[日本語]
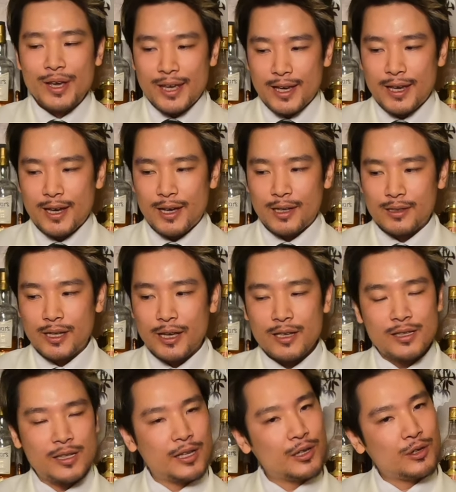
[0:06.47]
えー、
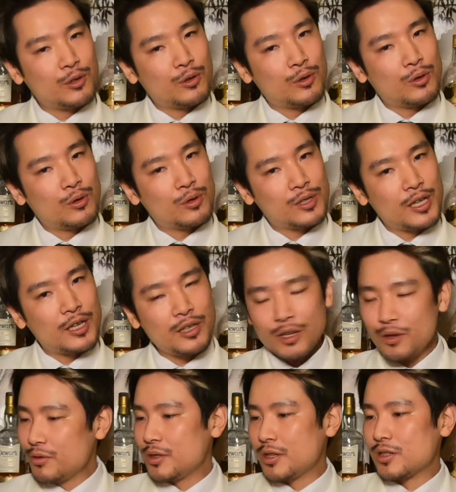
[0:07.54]
テイスティングをしていって
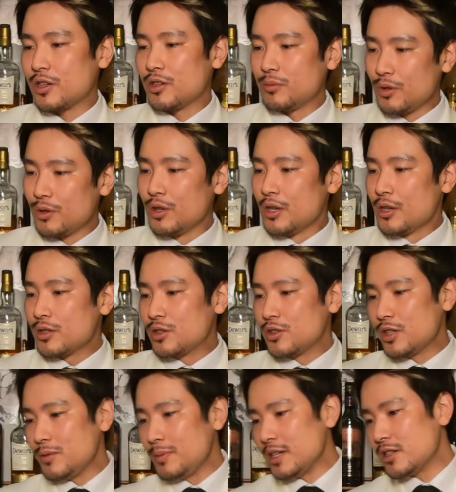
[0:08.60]
るんですけども続
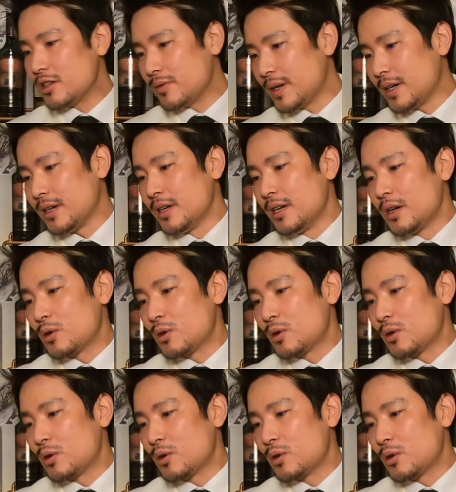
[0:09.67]
きましては